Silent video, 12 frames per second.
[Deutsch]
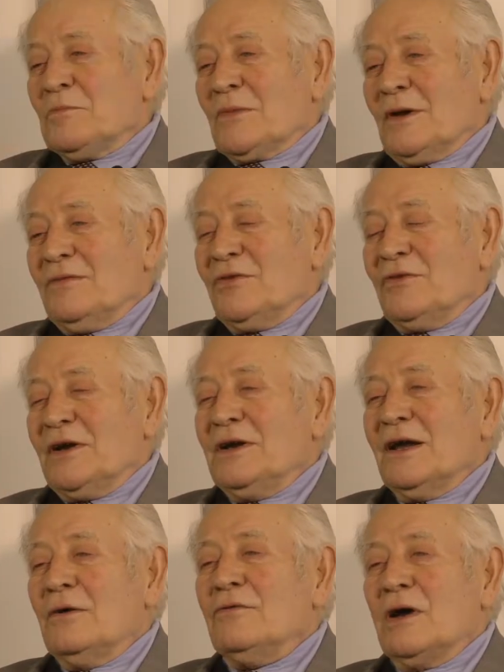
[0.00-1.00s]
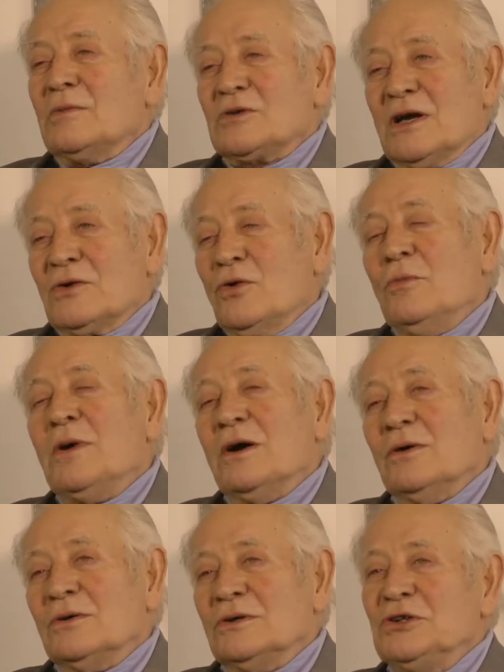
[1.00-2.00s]
ein Verwandter raufkam und gesagt, komm mal,
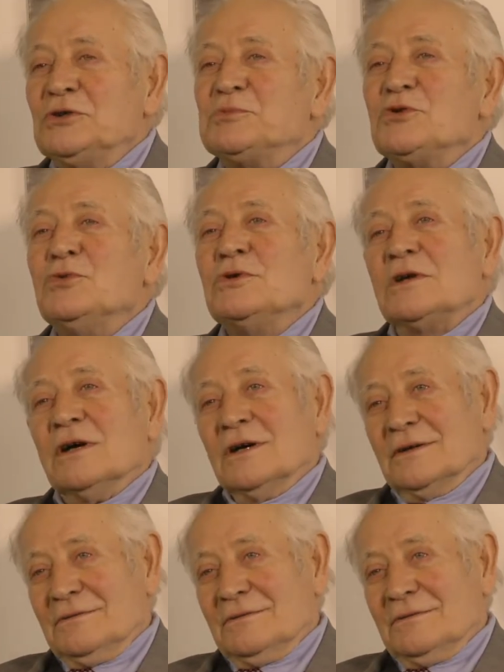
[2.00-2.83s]
aus, ich besuch da.